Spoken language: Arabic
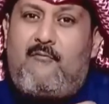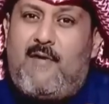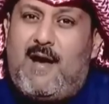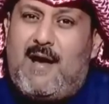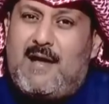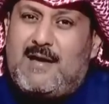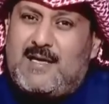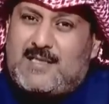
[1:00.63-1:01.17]

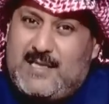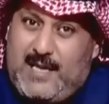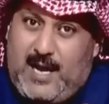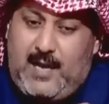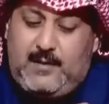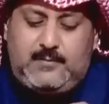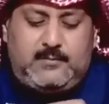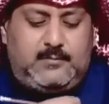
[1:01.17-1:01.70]

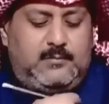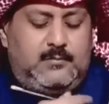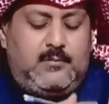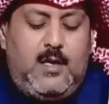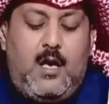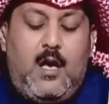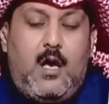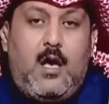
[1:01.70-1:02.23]
فنصيحه
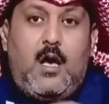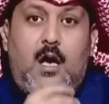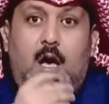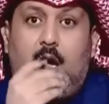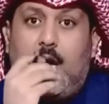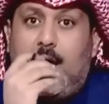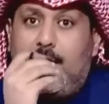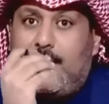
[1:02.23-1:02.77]

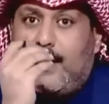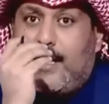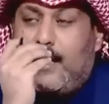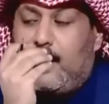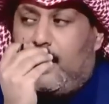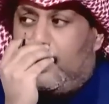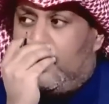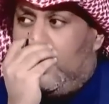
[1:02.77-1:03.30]
خذ
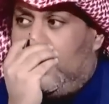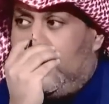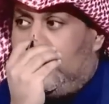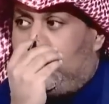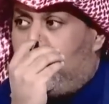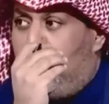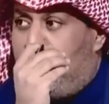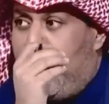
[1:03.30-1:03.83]
القرار اللي
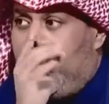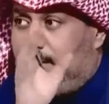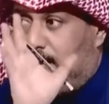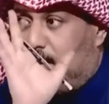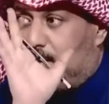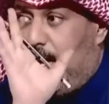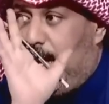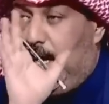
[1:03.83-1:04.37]
تشوفه
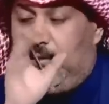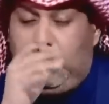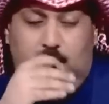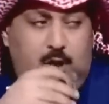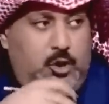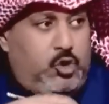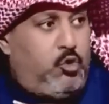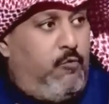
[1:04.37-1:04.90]
انت صح
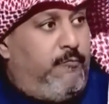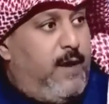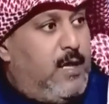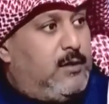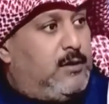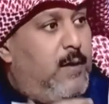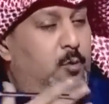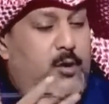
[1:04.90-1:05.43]
اللي تشوفه
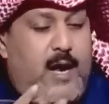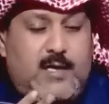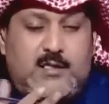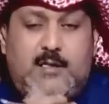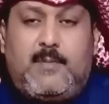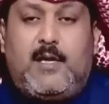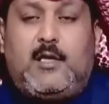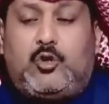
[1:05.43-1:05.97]
انت
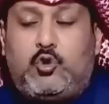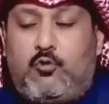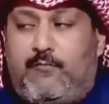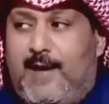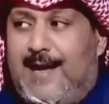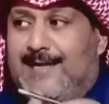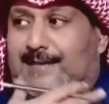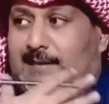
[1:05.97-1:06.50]
مناسب اللي
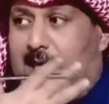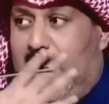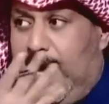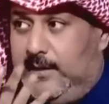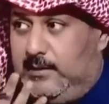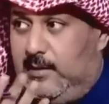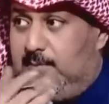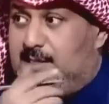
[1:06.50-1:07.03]
تشوفه انت
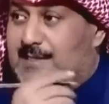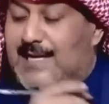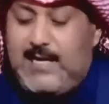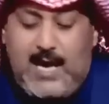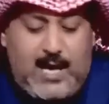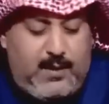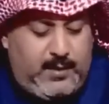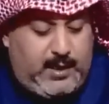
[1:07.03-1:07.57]
عادل بس اللي
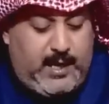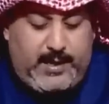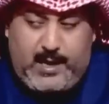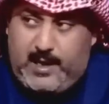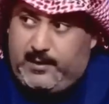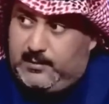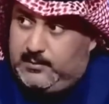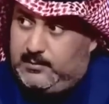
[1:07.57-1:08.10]
ياخذ
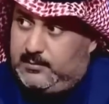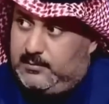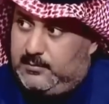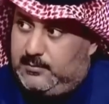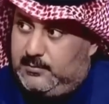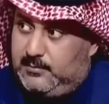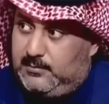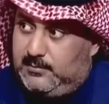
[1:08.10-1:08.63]
القرار
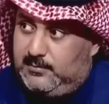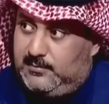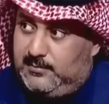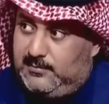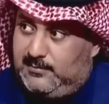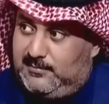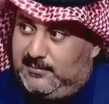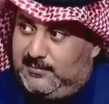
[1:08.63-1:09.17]

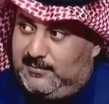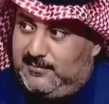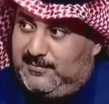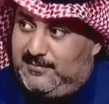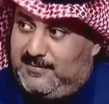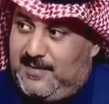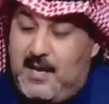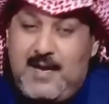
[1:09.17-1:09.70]

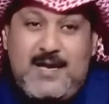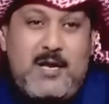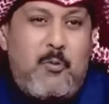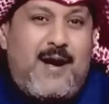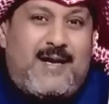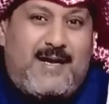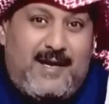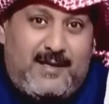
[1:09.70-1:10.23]
تحمل
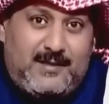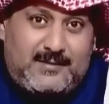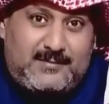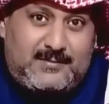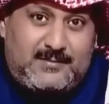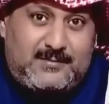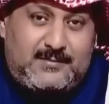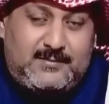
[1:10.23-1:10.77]
يوقع
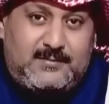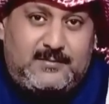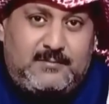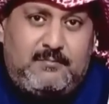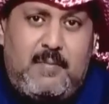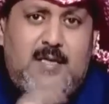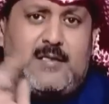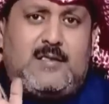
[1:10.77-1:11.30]

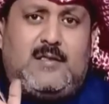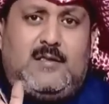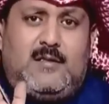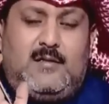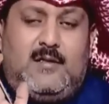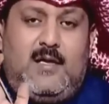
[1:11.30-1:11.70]
بس